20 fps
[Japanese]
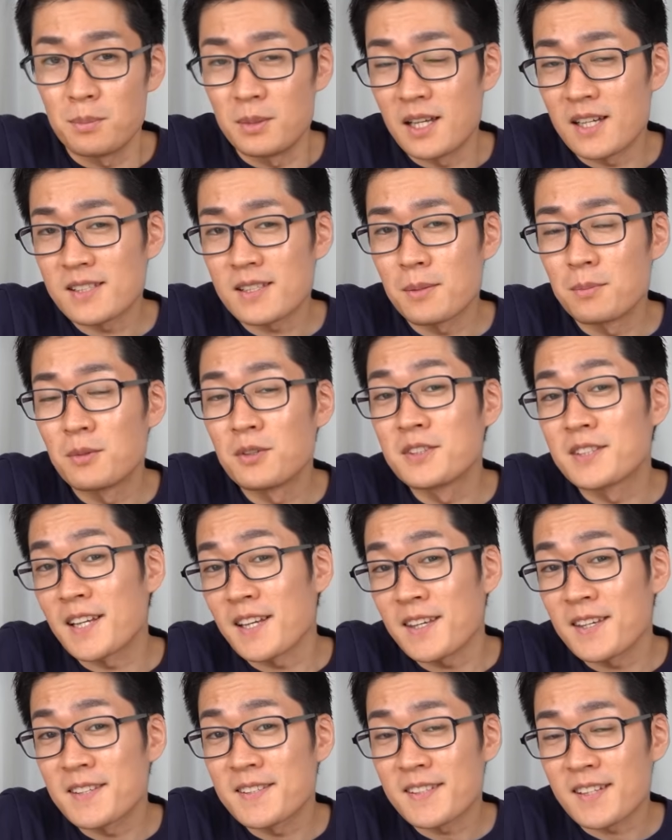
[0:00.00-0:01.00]
皆さんも
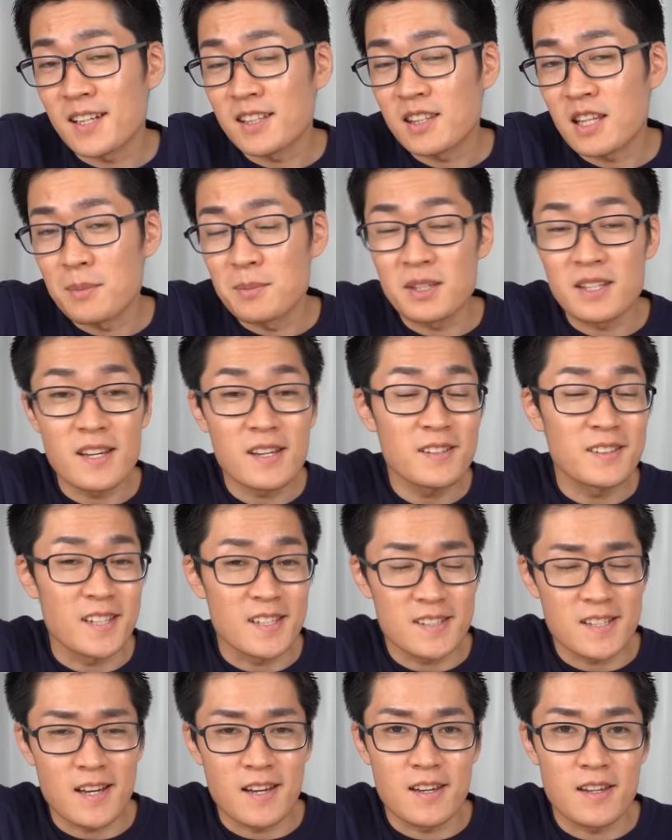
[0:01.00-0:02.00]
ぜひ使ってみてく
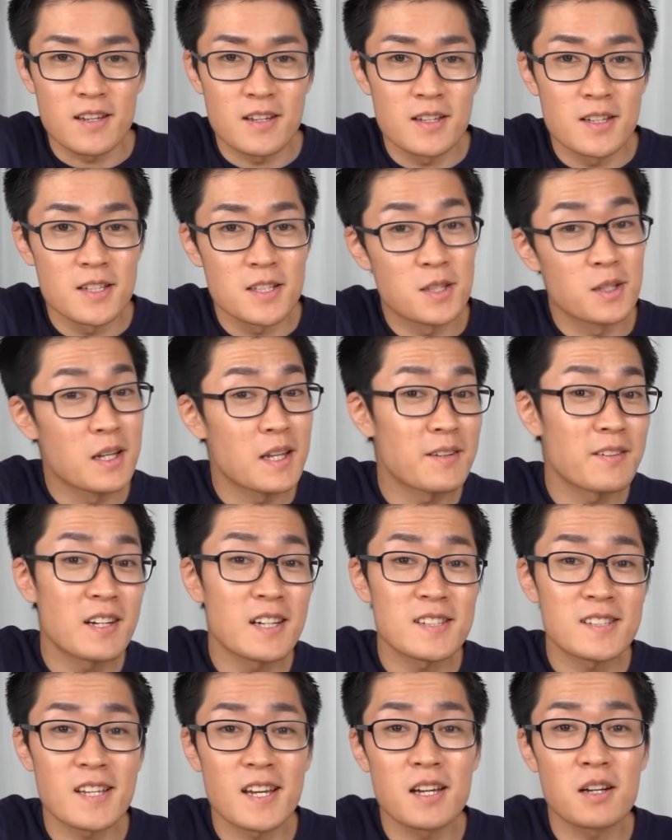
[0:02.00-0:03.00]
ださい。それで
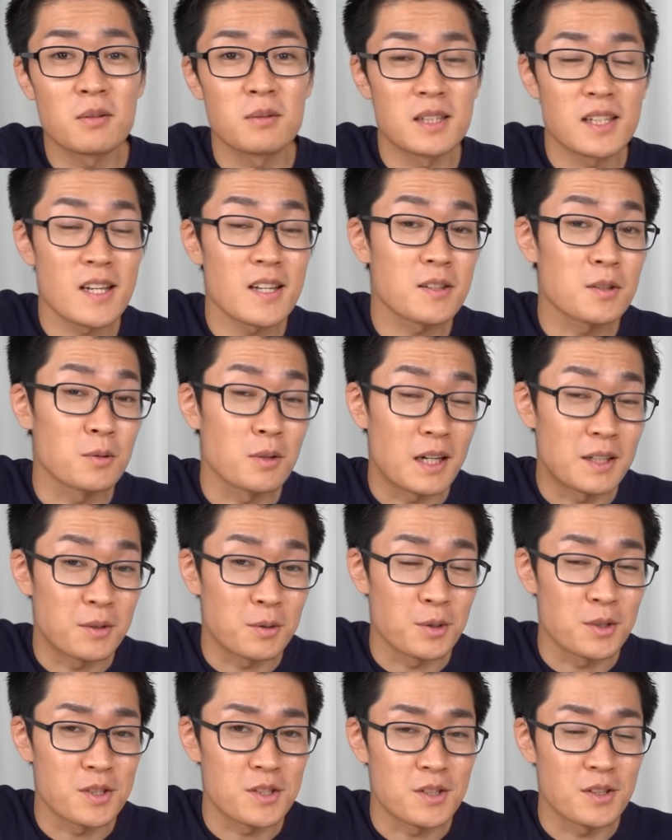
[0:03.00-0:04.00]
は最後まで動画
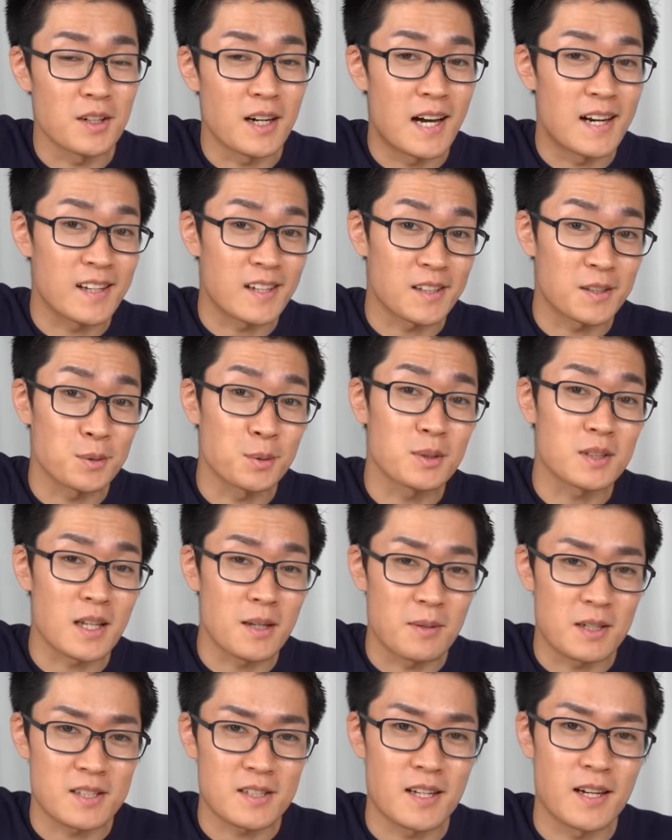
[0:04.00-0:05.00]
のご視聴ありがとうご
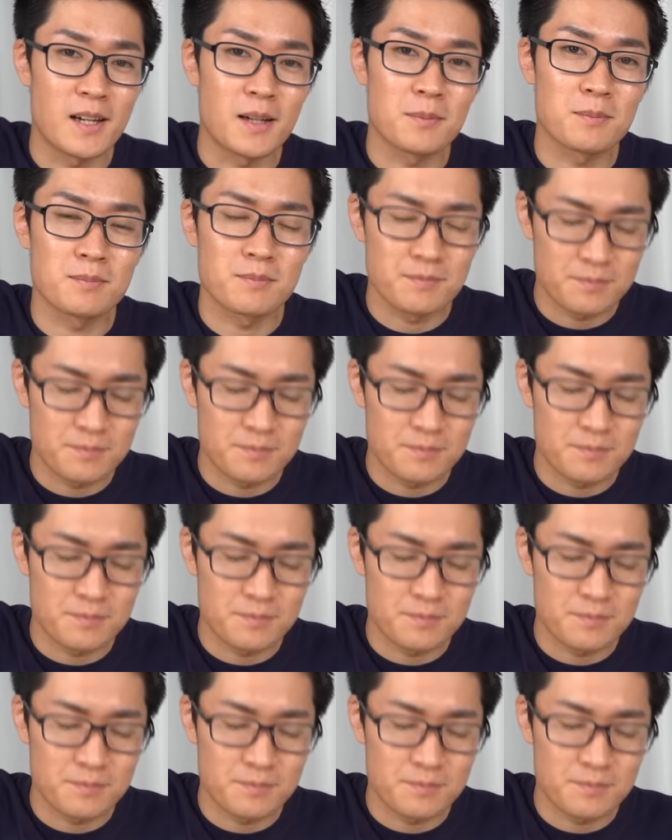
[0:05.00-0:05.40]
ざいました。